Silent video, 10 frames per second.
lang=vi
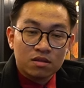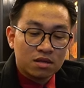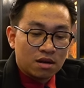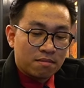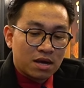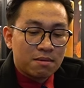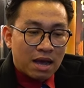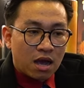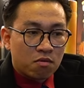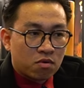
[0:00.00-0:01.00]
tức là các
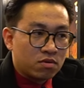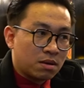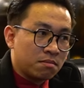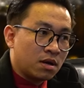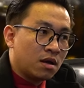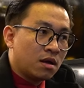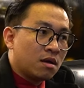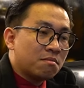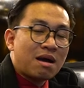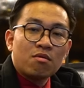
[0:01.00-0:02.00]
bạn học cũng tầm
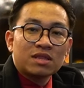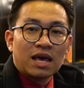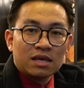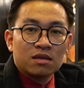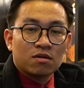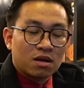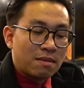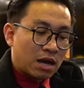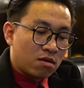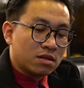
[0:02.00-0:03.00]
3-4 tháng gì rồi, các
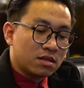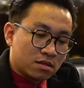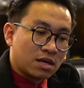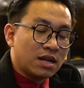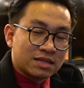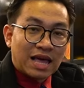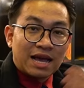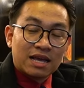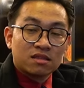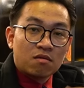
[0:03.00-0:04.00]
bạn có cái nền
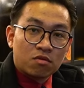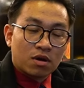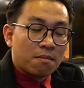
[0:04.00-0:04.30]
tảng cắt tóc rồi,